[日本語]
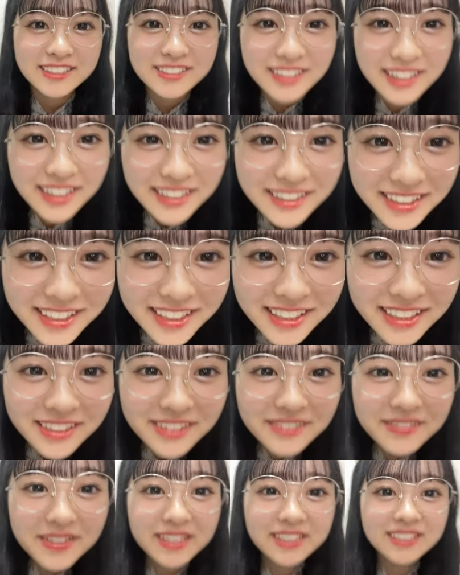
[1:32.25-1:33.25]
あ
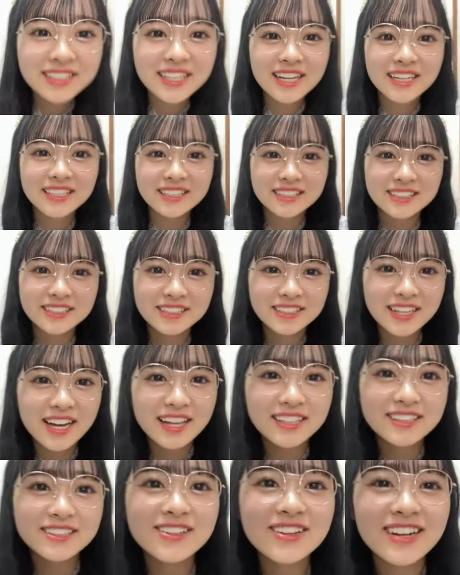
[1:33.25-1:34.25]
キングマンさん
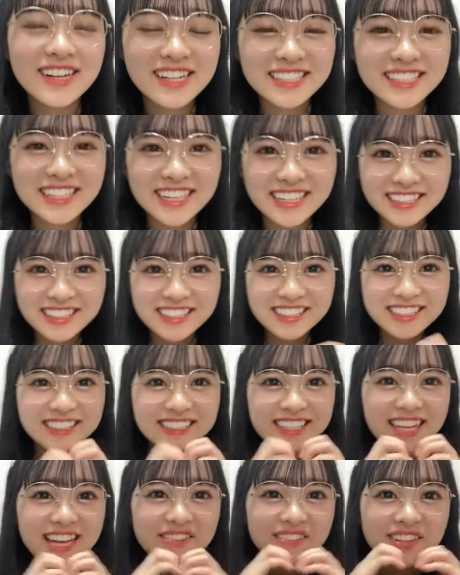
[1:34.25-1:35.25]
ハートありがとうご
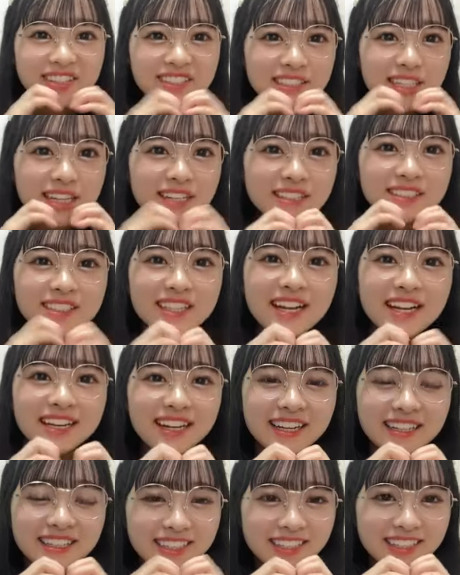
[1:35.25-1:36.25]
ざいますたくさ
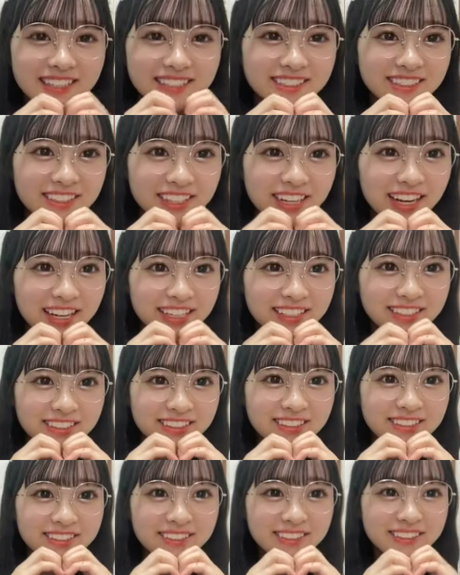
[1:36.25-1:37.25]
んありがとう
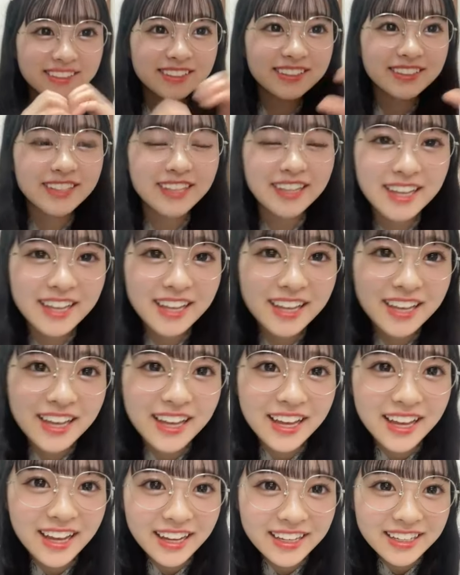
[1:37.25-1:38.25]
ハート
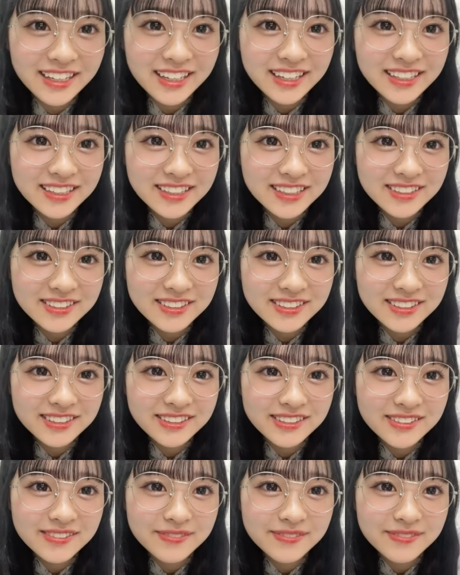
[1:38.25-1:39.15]
ありがとう